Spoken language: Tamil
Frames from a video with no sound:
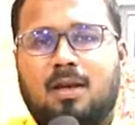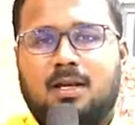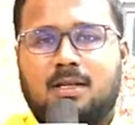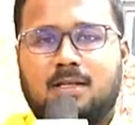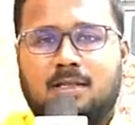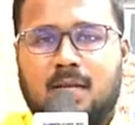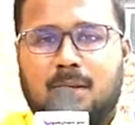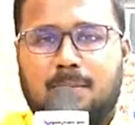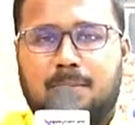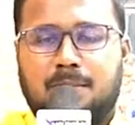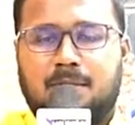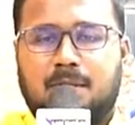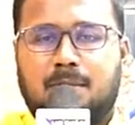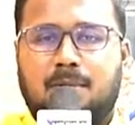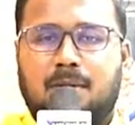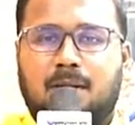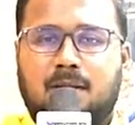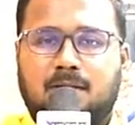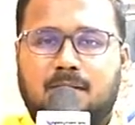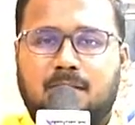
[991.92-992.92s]
ஜேபிஜே
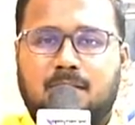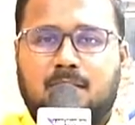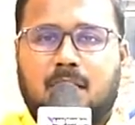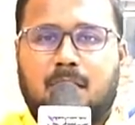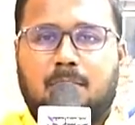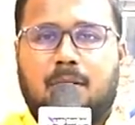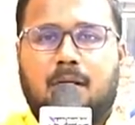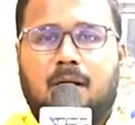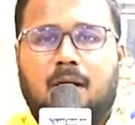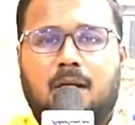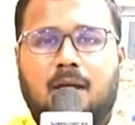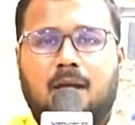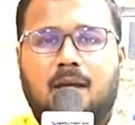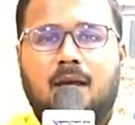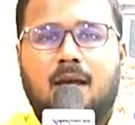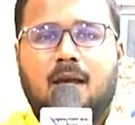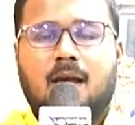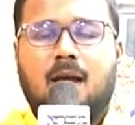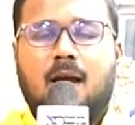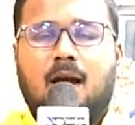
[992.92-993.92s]
பில்டர்ஸின் சார்பாக
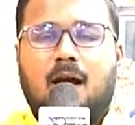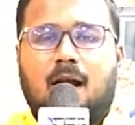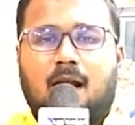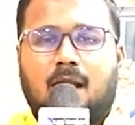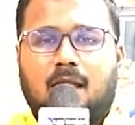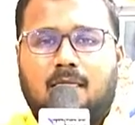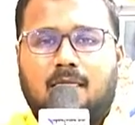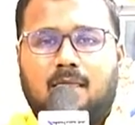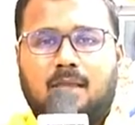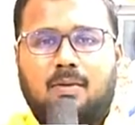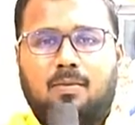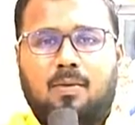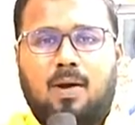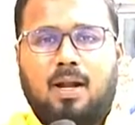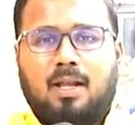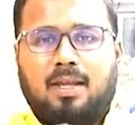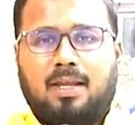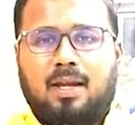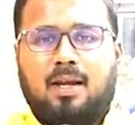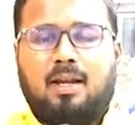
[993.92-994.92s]
அனைத்து
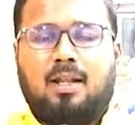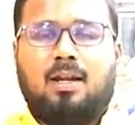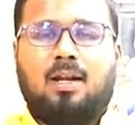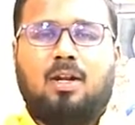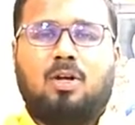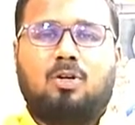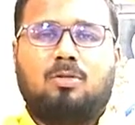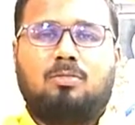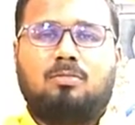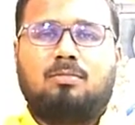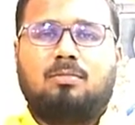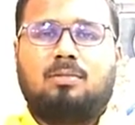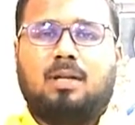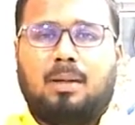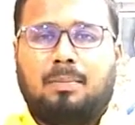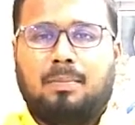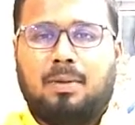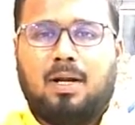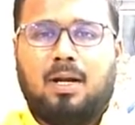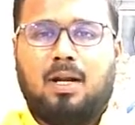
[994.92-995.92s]
வாடிக்கையாளர்களுக்கும்
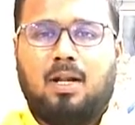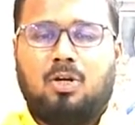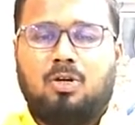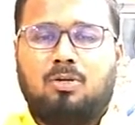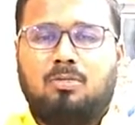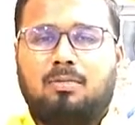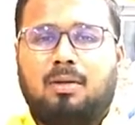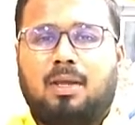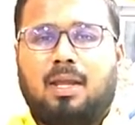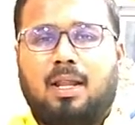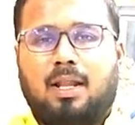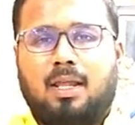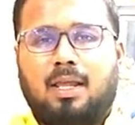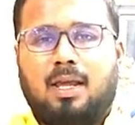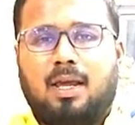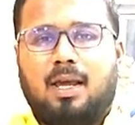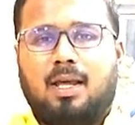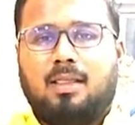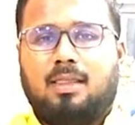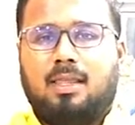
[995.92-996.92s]
நண்பர்களுக்கும் இனிய
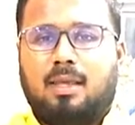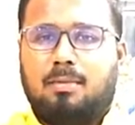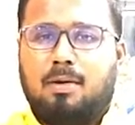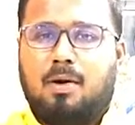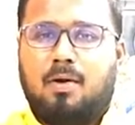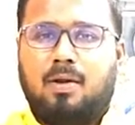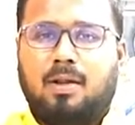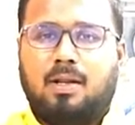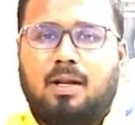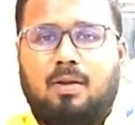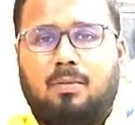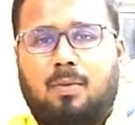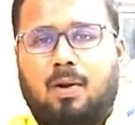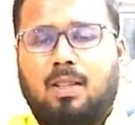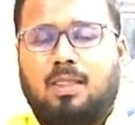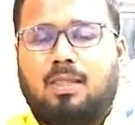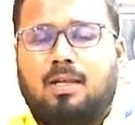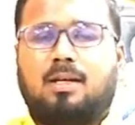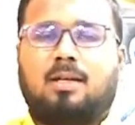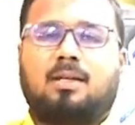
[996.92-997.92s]
தீபாவளி
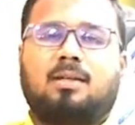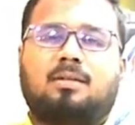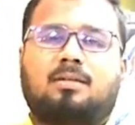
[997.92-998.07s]
நல்வாழ்த்துக்கள்